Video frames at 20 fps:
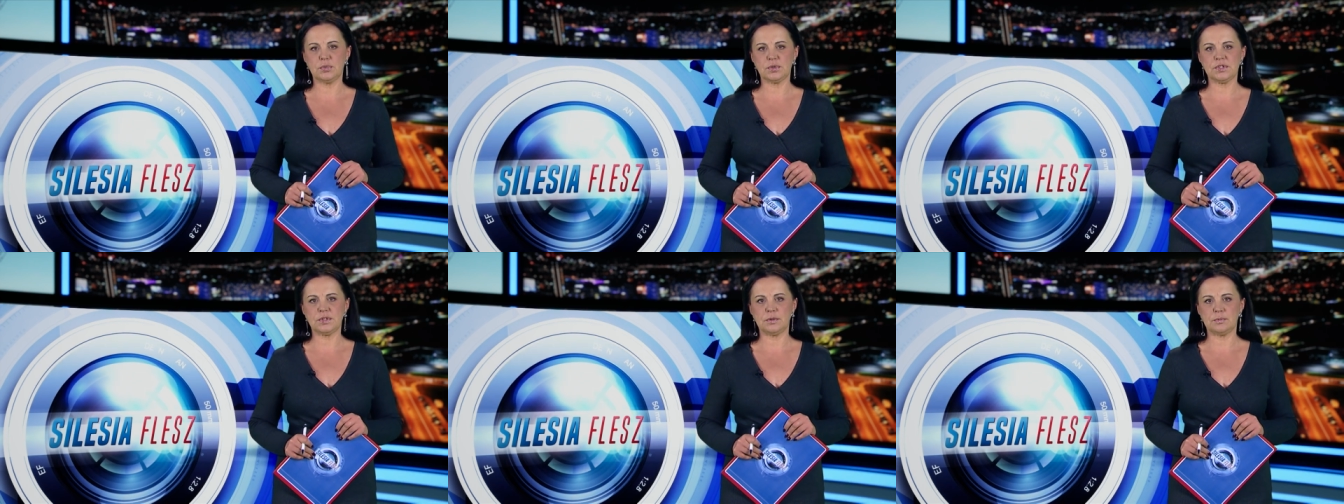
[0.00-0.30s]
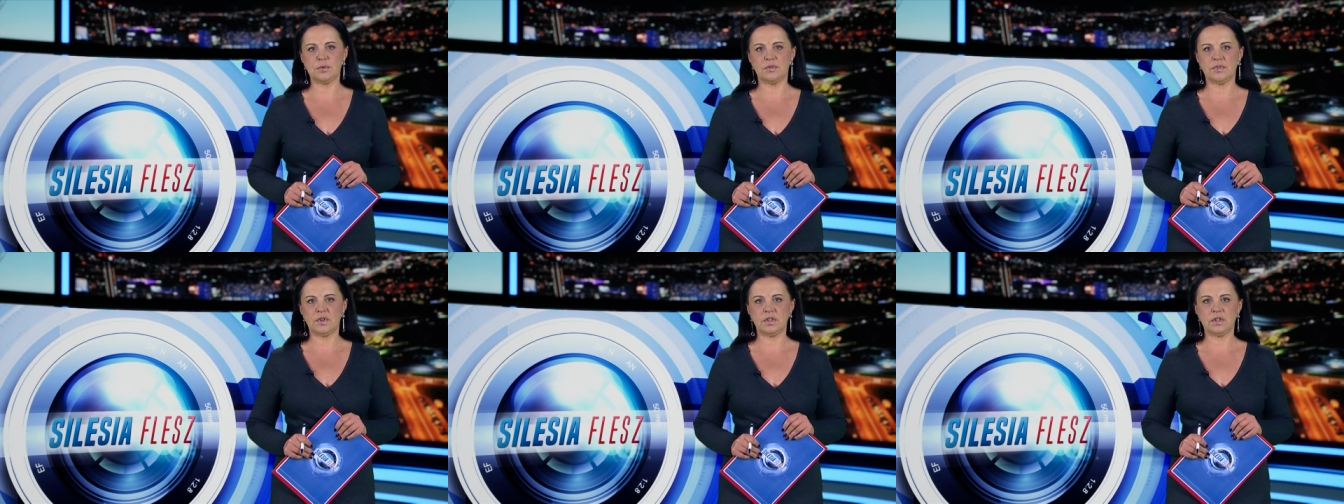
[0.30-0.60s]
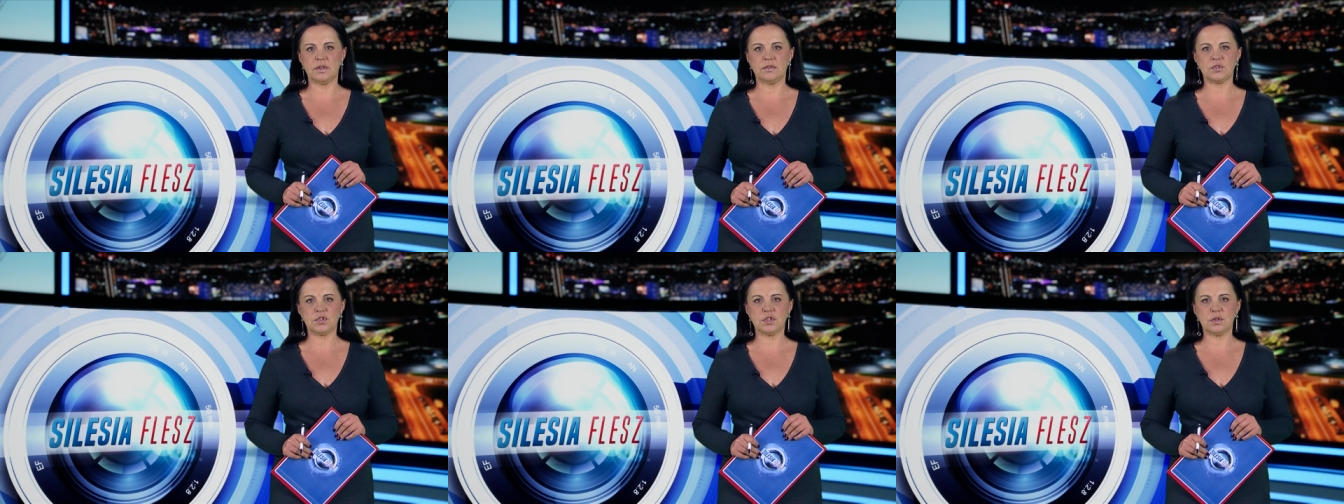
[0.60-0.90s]

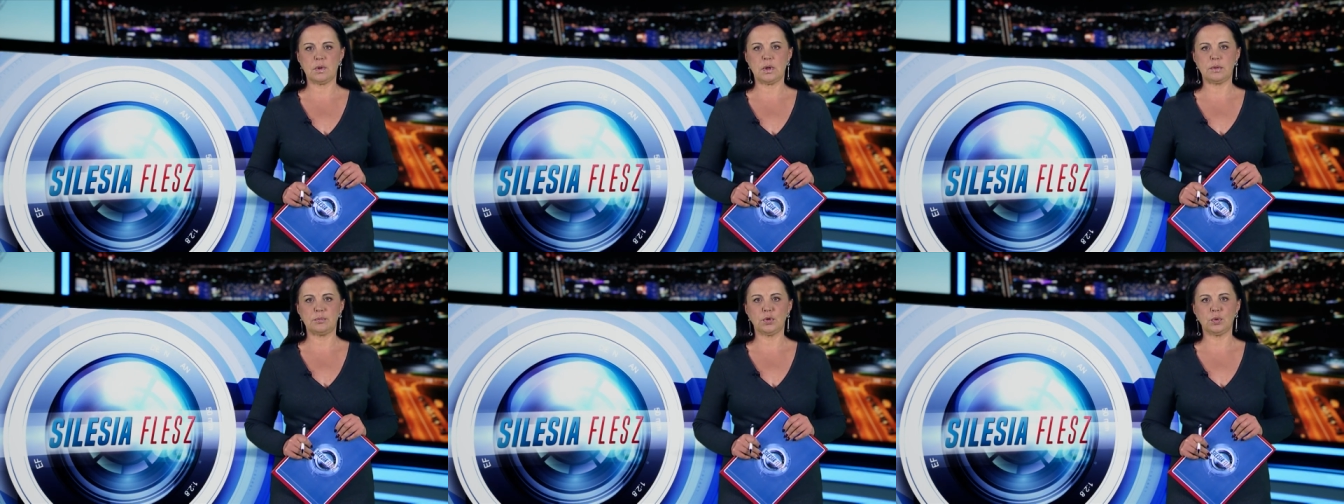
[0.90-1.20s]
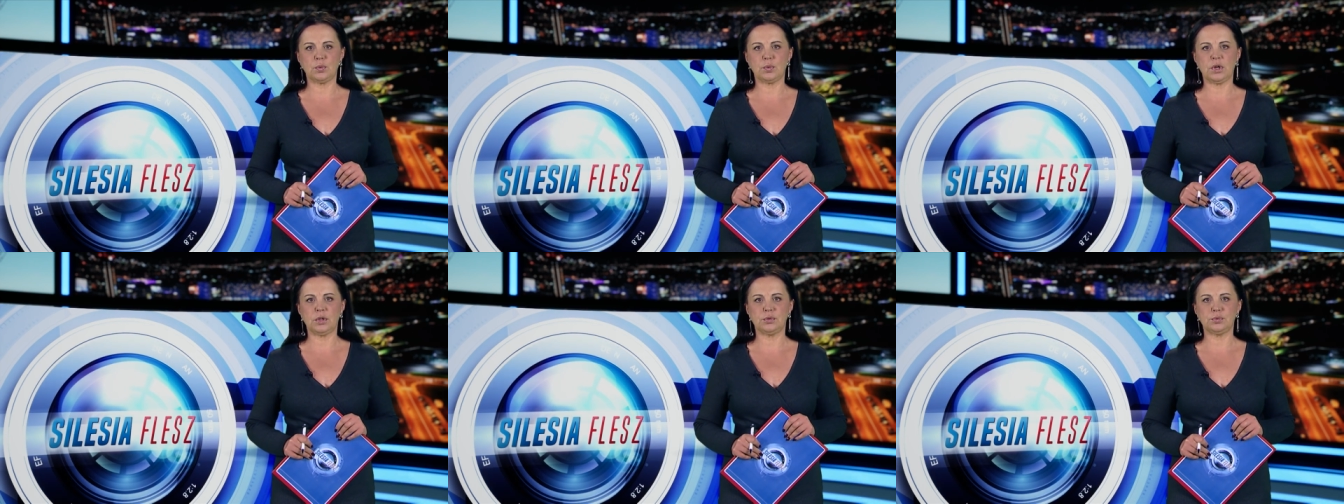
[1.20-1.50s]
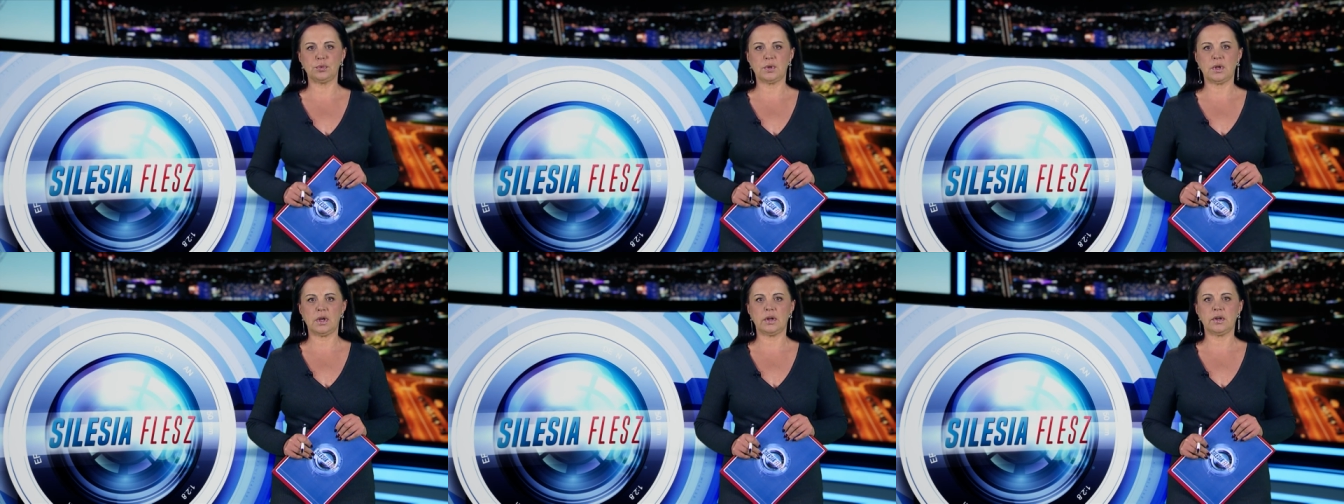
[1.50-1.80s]
Postępowanie wszczęła
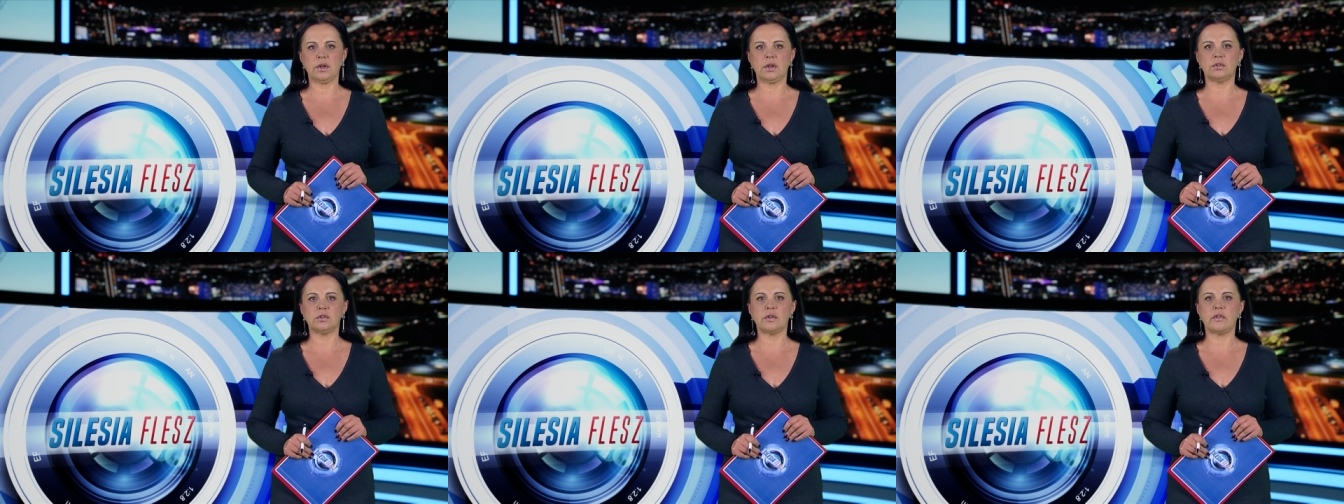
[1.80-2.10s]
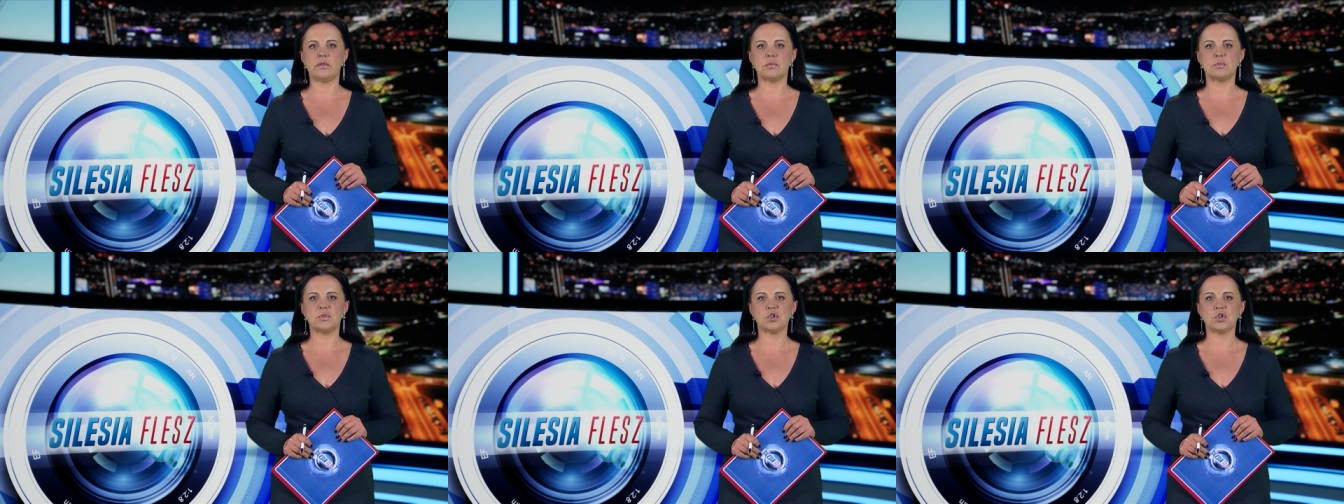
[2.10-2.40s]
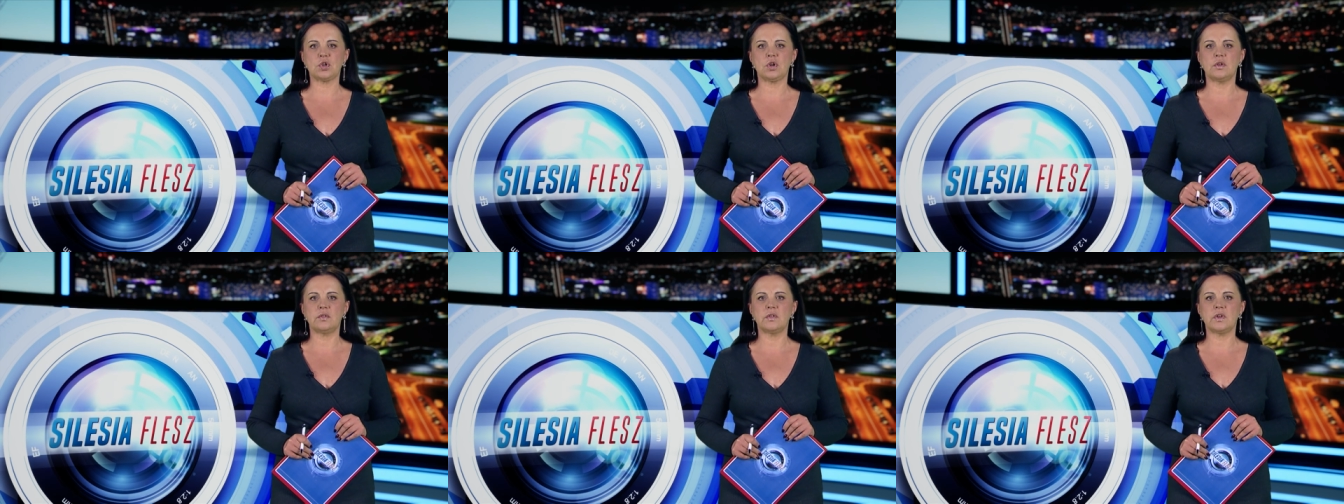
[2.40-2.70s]
prokuratura rejonowa
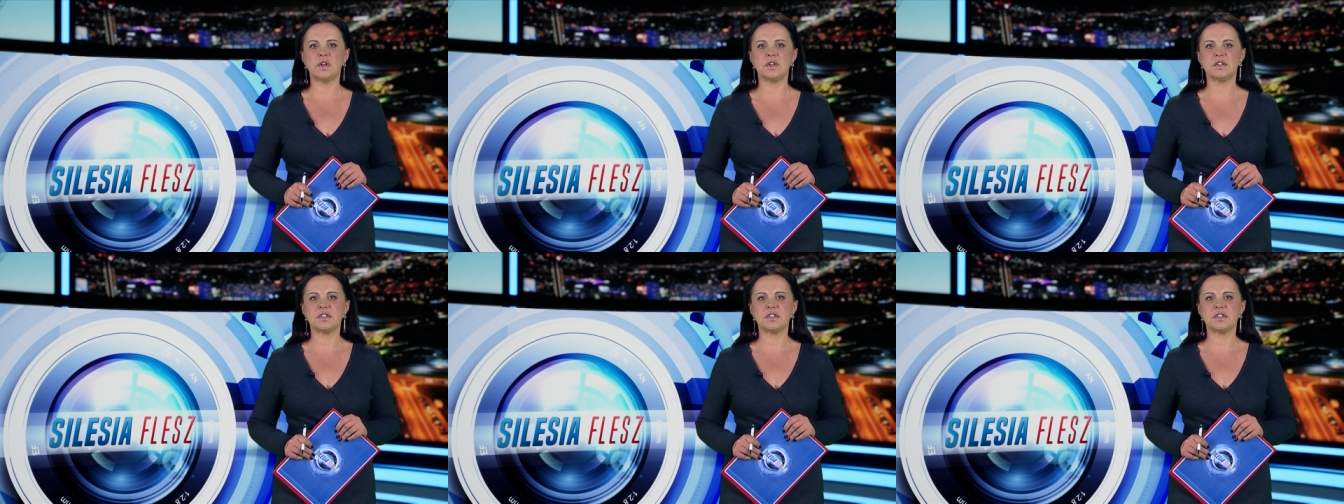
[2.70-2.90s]
Myszkowia,